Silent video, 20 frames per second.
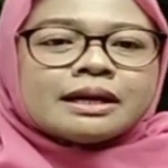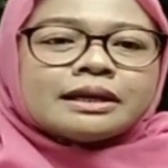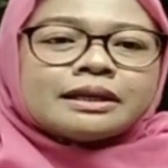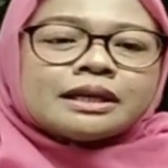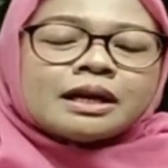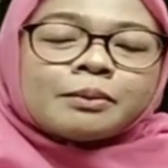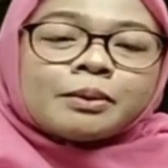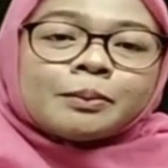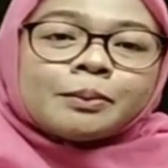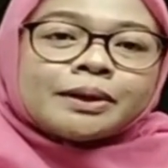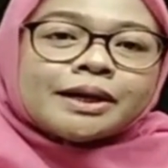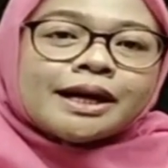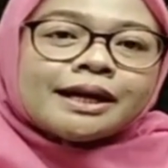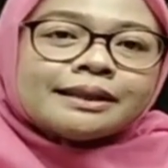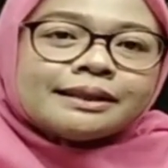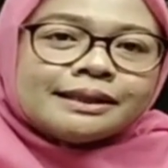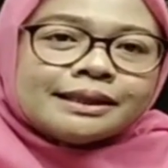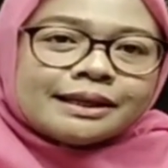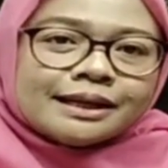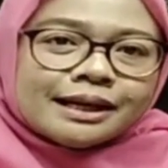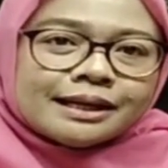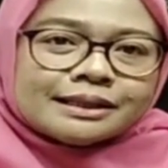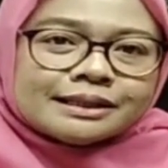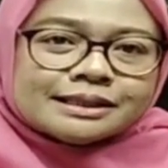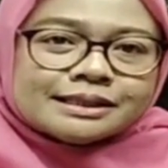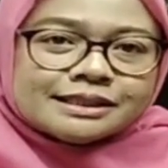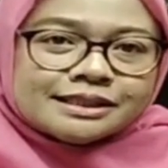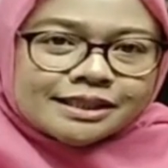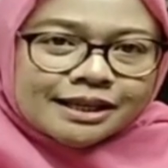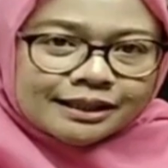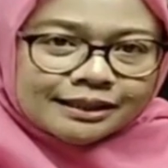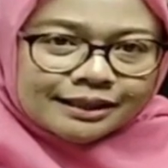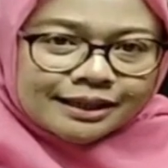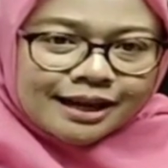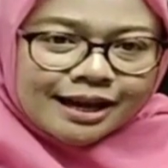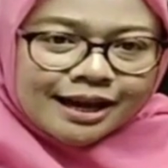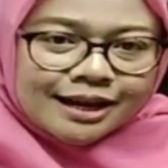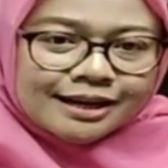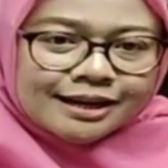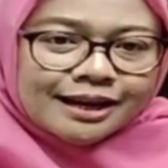yang memperhatikan
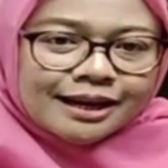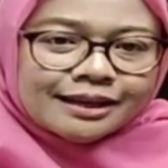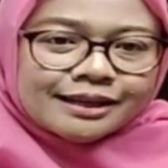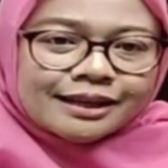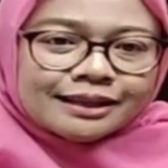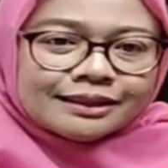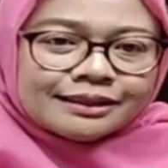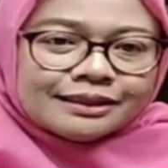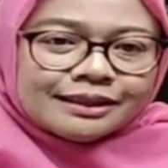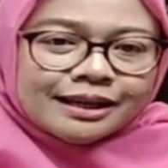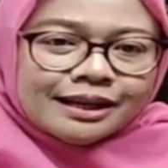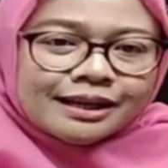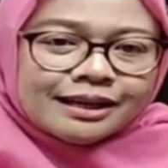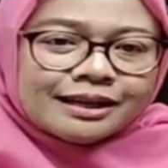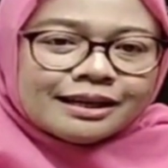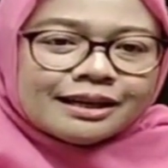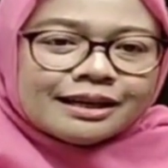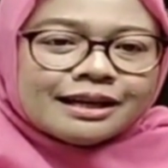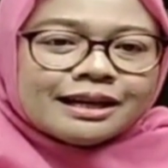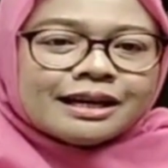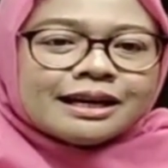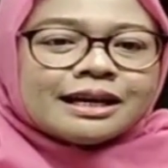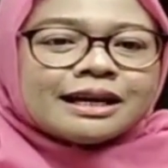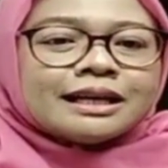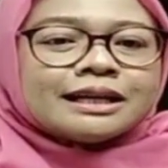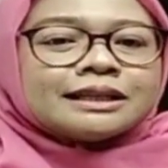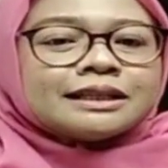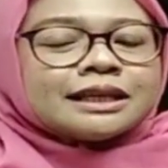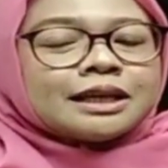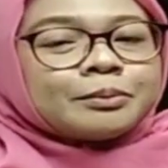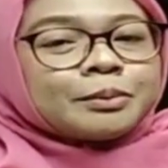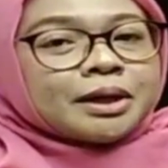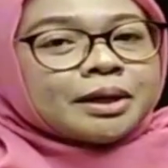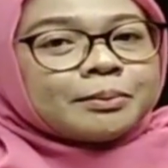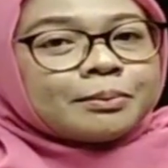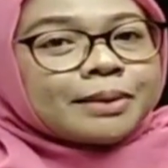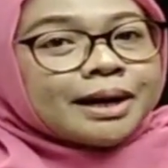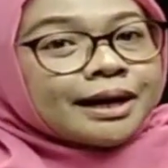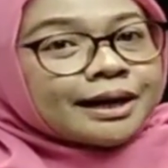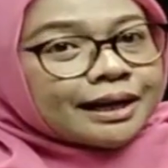kesejahteraan rakyatnya dan
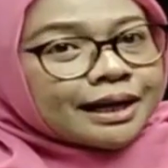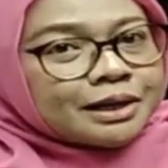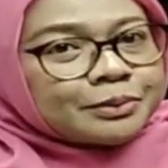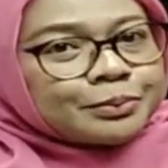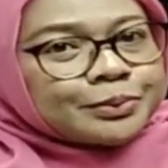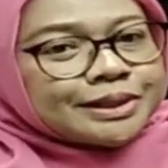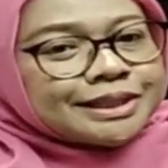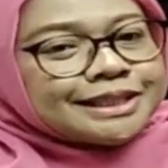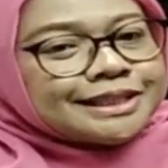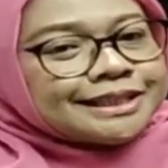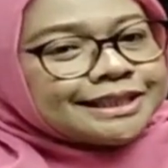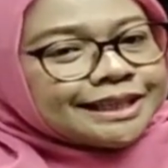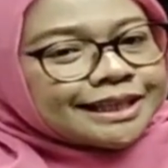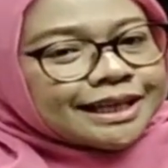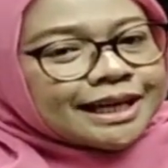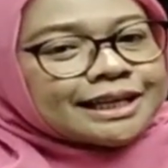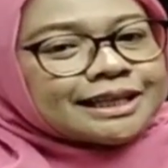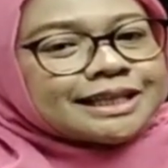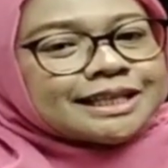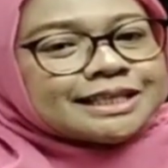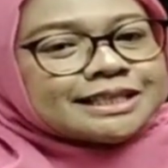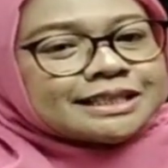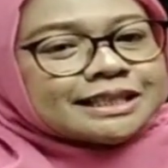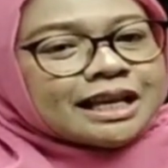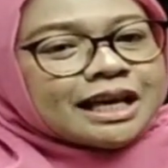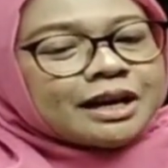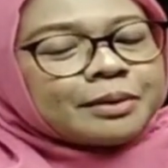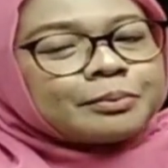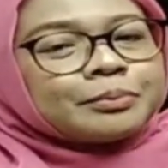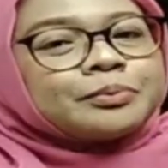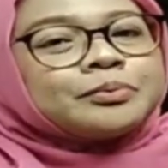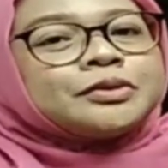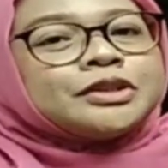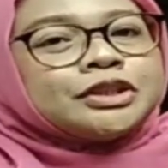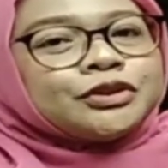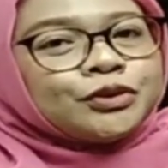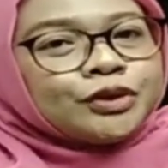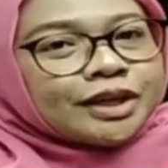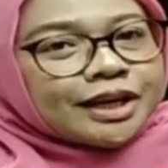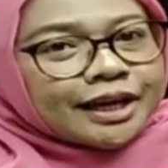mengembangkan pendidikan Islam
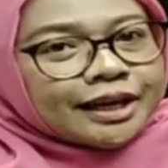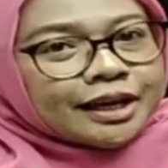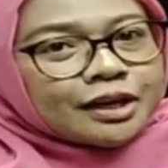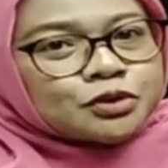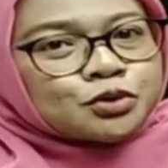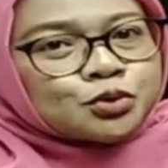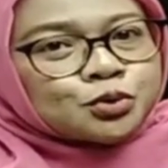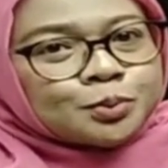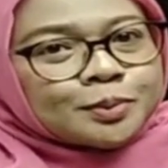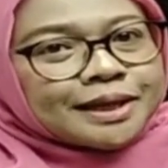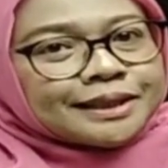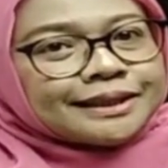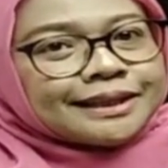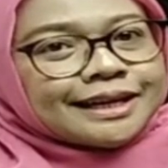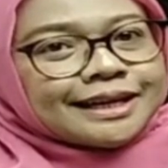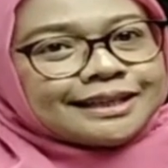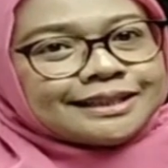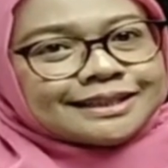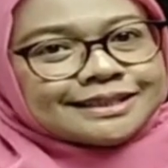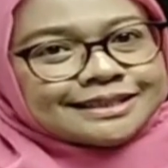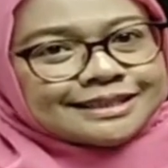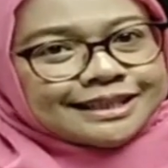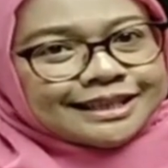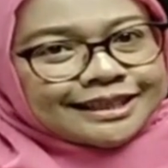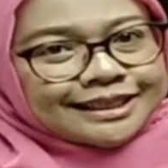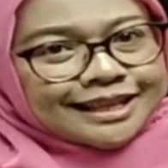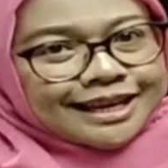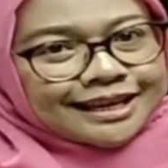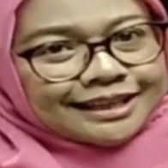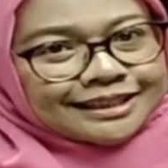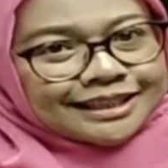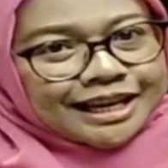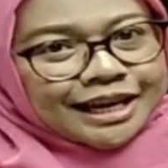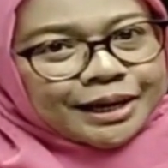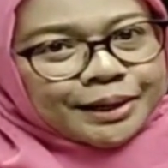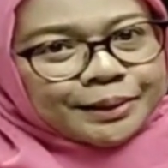di wilayah Sumatera dan sekitarnya.